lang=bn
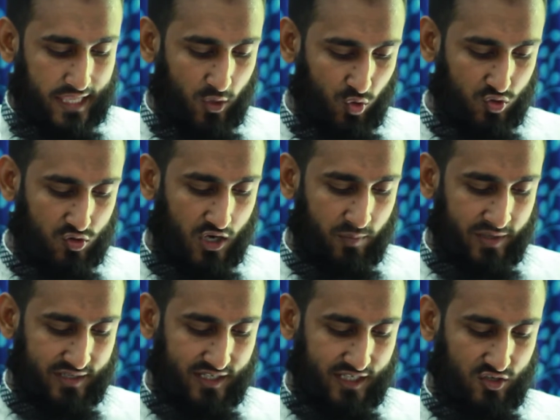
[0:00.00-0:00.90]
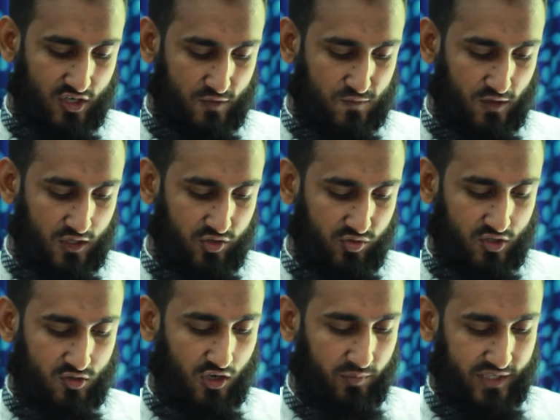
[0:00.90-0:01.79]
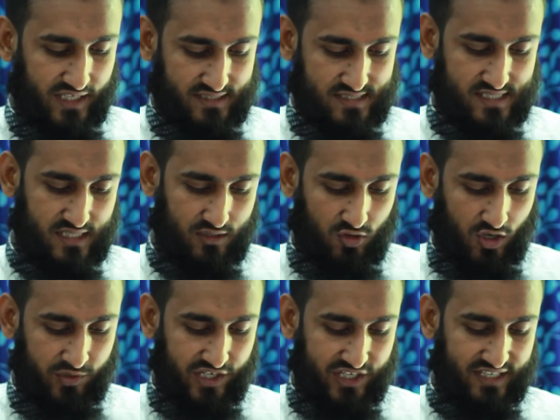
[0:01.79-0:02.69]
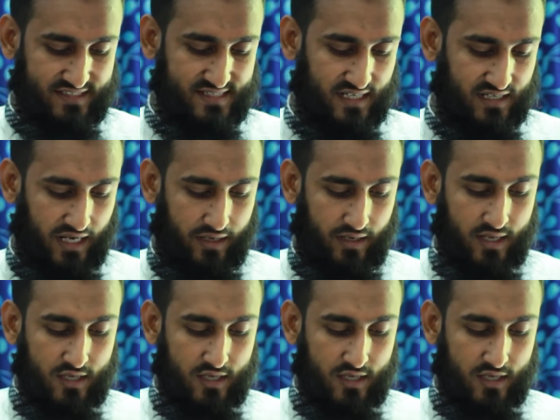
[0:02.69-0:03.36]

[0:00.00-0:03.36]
ইউর কমেন্ট ডিড নট ফলো ইউর কমিউনিটি কমিউনিটি স্ট্যান্ডার্ড